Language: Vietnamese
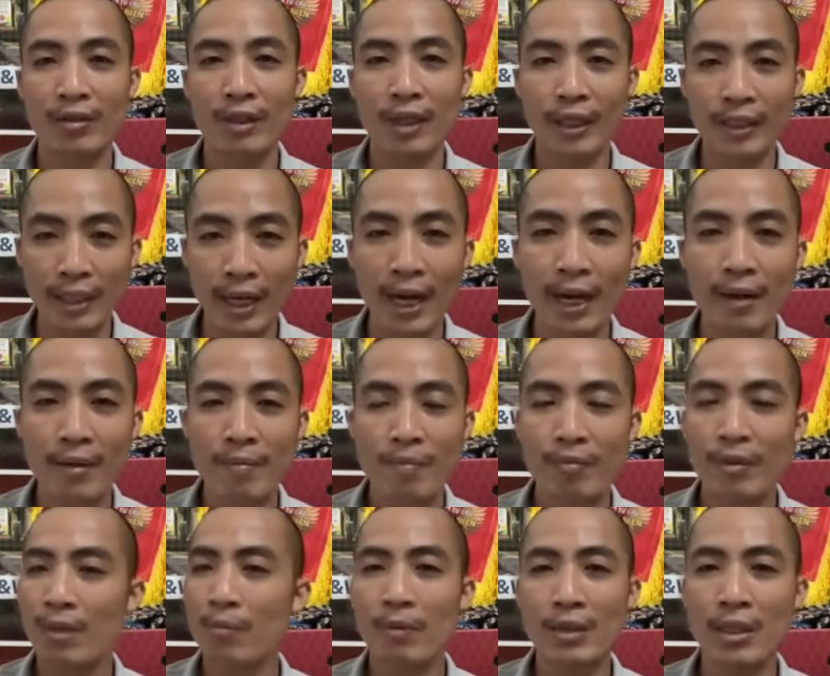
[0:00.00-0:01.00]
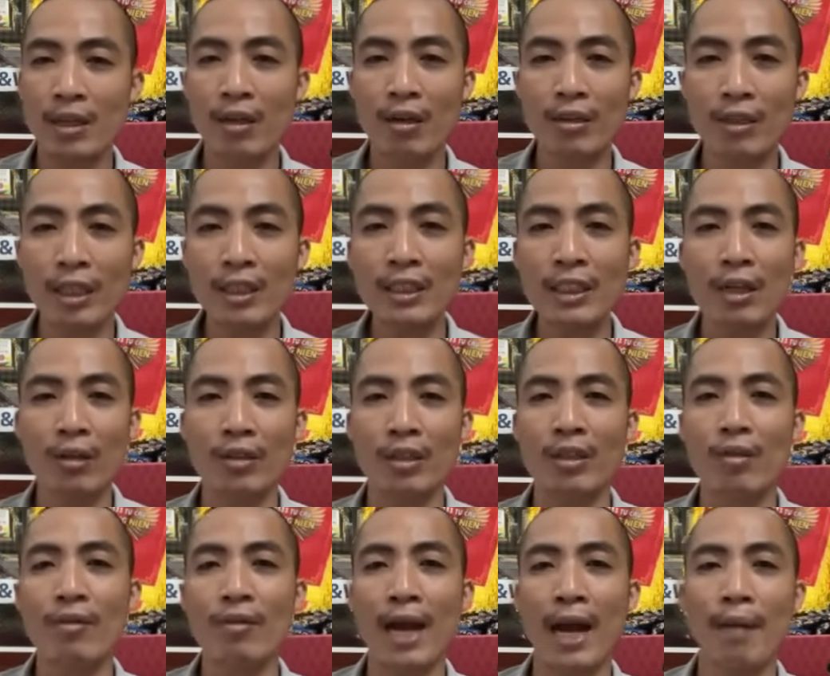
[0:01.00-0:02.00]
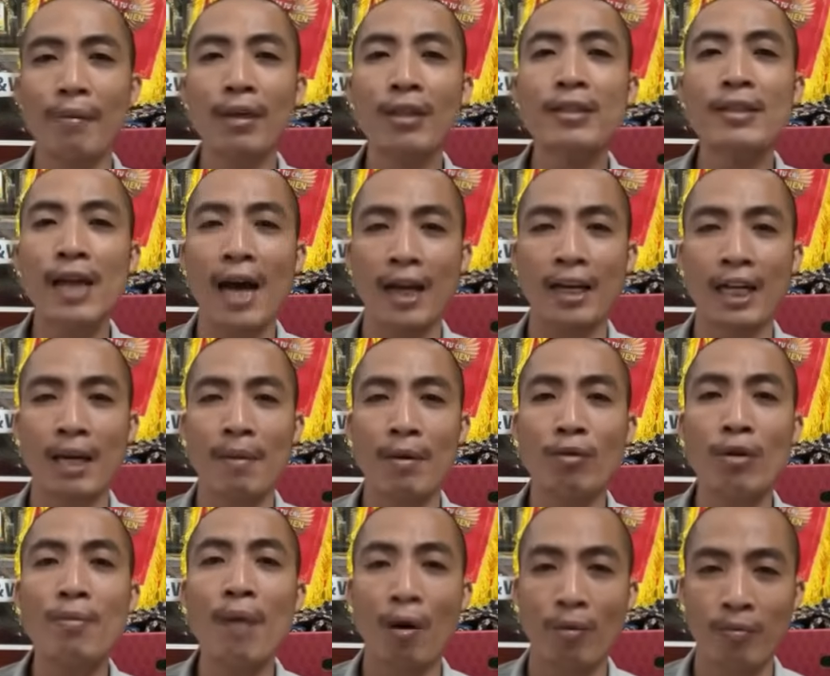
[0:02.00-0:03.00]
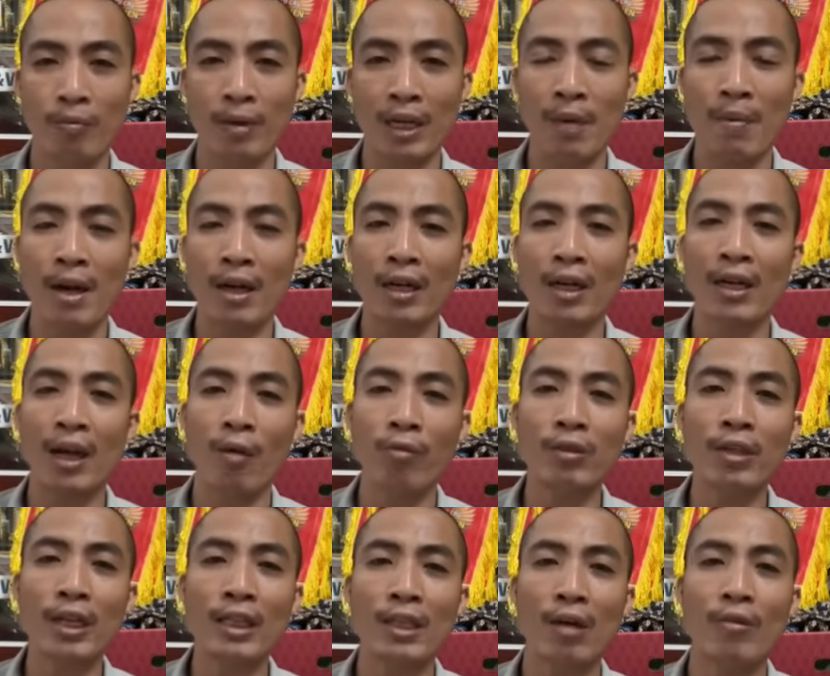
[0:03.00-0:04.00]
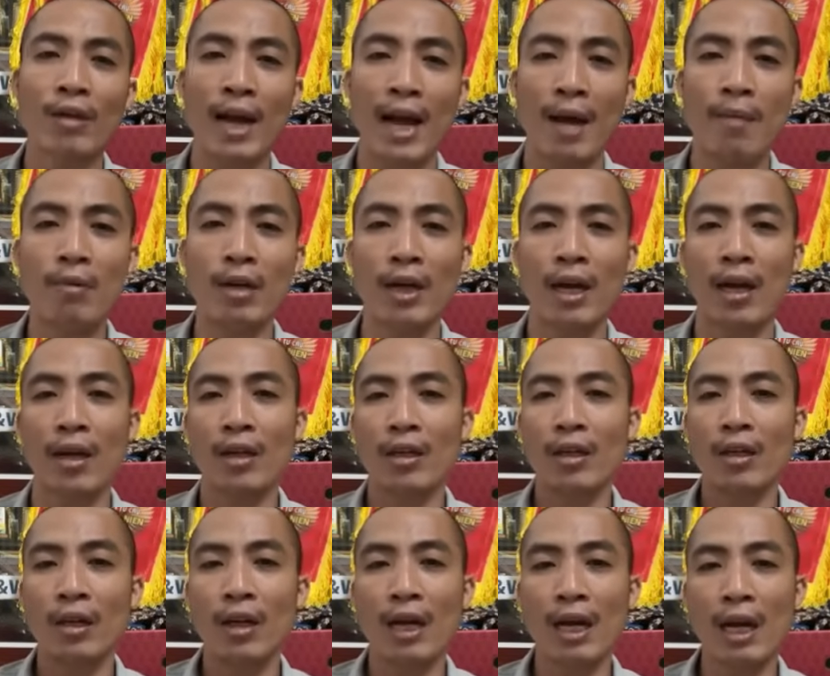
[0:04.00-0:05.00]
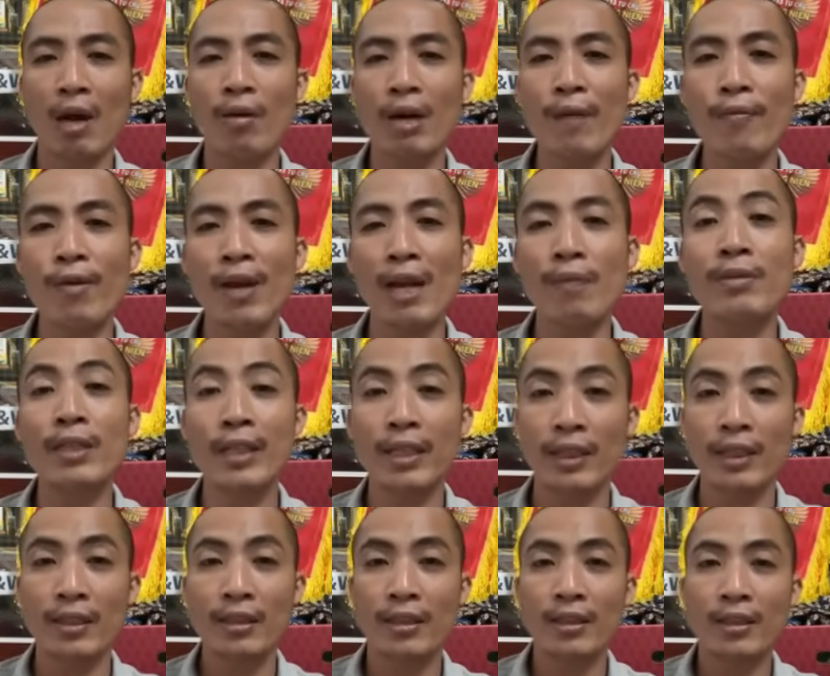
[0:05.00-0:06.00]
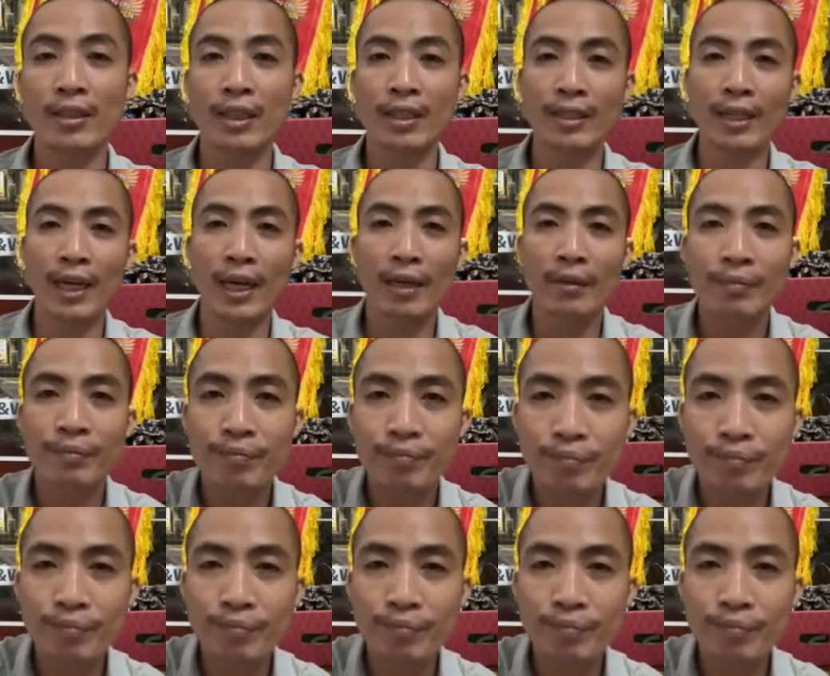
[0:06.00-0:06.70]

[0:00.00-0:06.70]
thấy chưa bây giờ nó có rất nhiều cho dòng cám đơn giản để các bác nuôi mộc mà các bác cứ đóng những cái dòng cám gọi là là cao cấp và làm gì thấy chưa